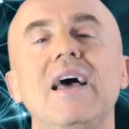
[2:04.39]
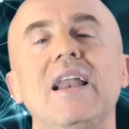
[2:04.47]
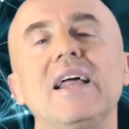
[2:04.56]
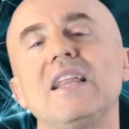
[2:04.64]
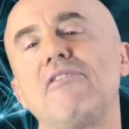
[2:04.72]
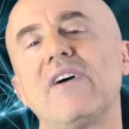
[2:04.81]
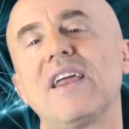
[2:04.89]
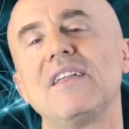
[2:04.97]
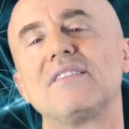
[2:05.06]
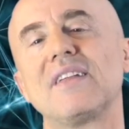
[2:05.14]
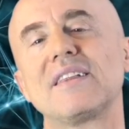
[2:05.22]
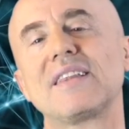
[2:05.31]
la
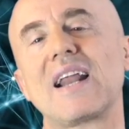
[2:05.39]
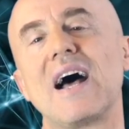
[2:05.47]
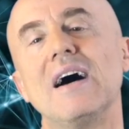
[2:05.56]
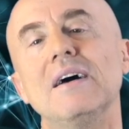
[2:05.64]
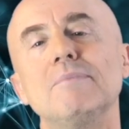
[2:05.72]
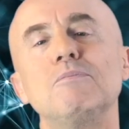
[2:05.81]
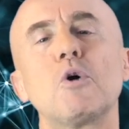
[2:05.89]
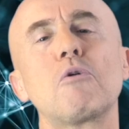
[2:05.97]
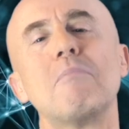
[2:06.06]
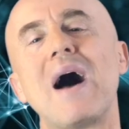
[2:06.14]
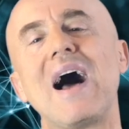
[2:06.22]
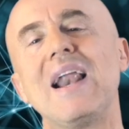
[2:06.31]
differenza tra
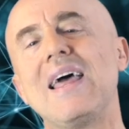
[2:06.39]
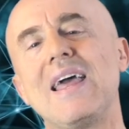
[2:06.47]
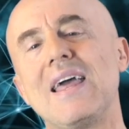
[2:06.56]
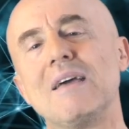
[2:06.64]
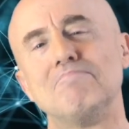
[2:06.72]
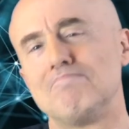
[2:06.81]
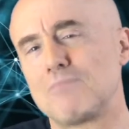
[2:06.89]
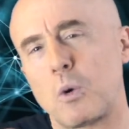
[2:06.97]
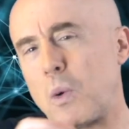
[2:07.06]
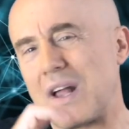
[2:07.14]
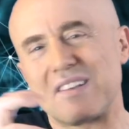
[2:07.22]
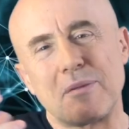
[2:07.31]
normale e
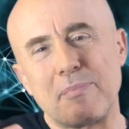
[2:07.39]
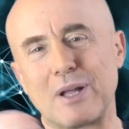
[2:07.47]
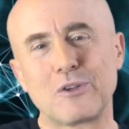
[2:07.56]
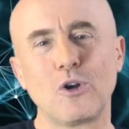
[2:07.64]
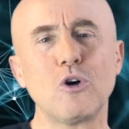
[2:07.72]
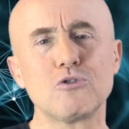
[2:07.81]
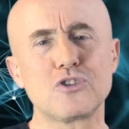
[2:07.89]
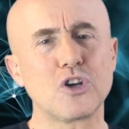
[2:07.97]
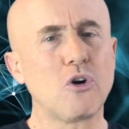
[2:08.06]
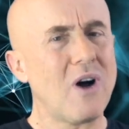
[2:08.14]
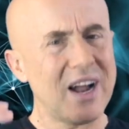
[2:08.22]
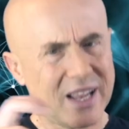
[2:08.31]
quasi
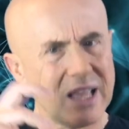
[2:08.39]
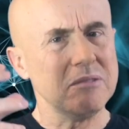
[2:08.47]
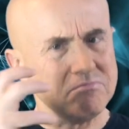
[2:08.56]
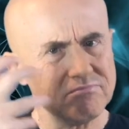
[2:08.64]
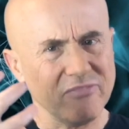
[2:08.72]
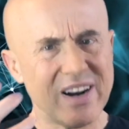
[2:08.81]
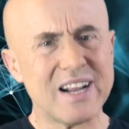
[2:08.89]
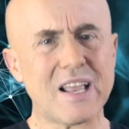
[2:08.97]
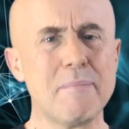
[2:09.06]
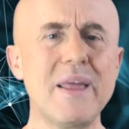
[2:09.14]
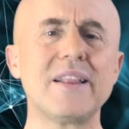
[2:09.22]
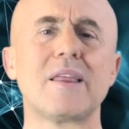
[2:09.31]
patologico, anche
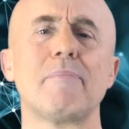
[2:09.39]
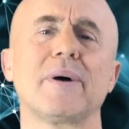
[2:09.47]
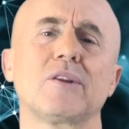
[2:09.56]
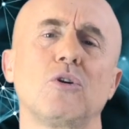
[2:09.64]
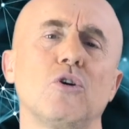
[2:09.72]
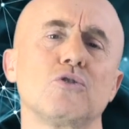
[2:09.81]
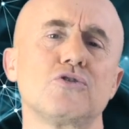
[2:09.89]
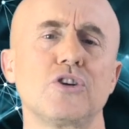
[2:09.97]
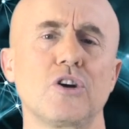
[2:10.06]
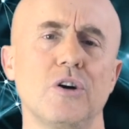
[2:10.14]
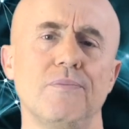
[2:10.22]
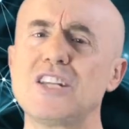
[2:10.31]
francamente patologico.